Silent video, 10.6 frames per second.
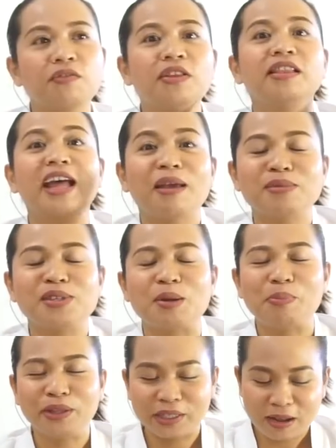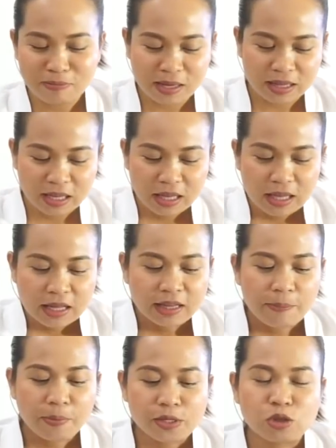7 times repeater, I mean.
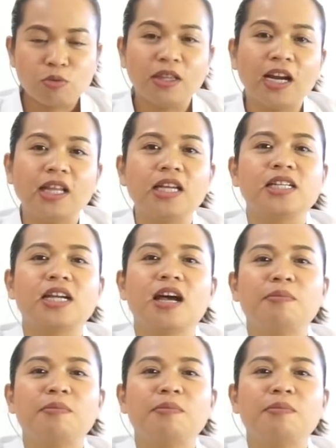Tapos tuwing darating siya,